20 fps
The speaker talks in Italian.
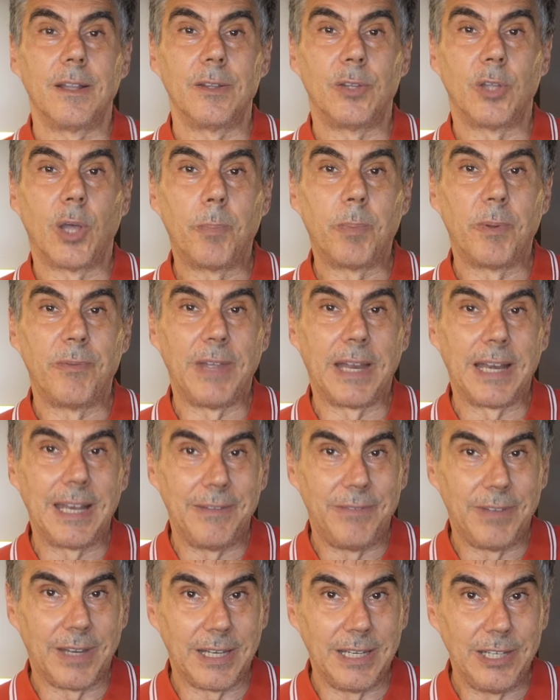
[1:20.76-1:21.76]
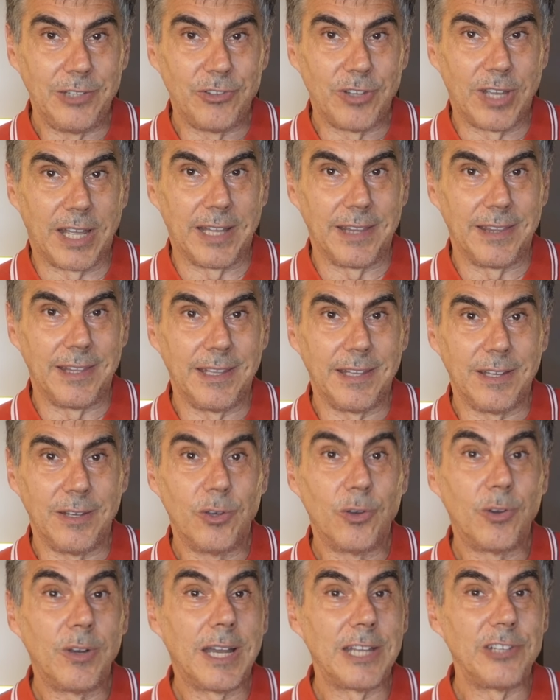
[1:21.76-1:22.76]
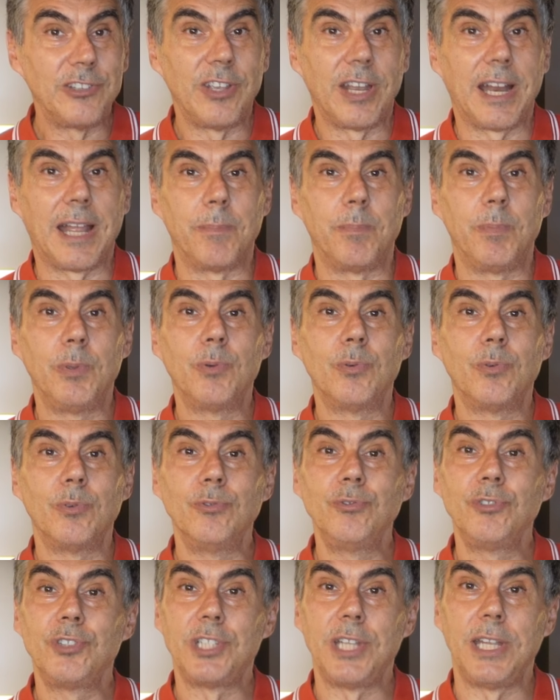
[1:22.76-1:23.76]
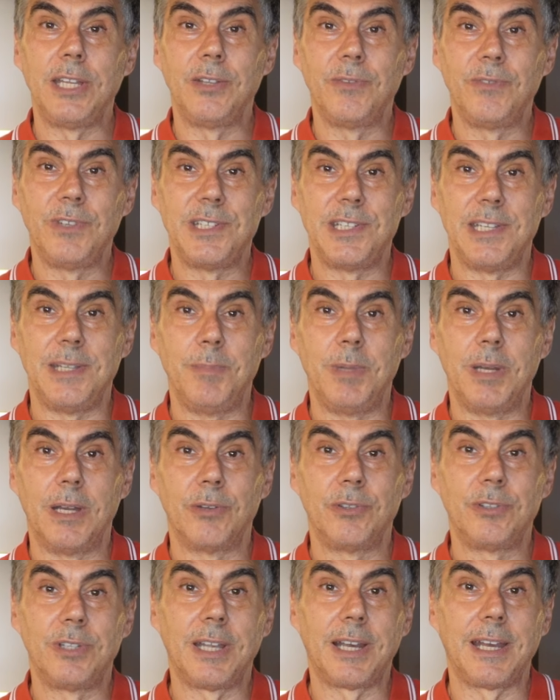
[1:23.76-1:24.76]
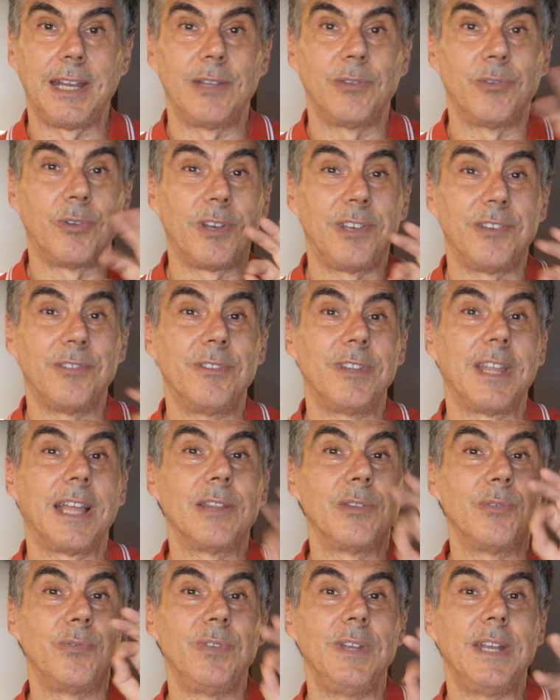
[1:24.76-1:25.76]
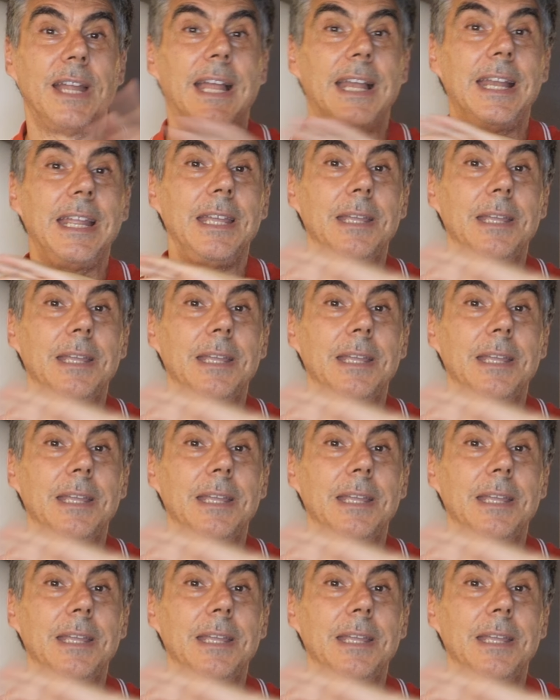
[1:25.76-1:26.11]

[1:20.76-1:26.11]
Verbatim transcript: dopo averle verniciate, non lascerà più un segno visibile, e otterrete un risultato finale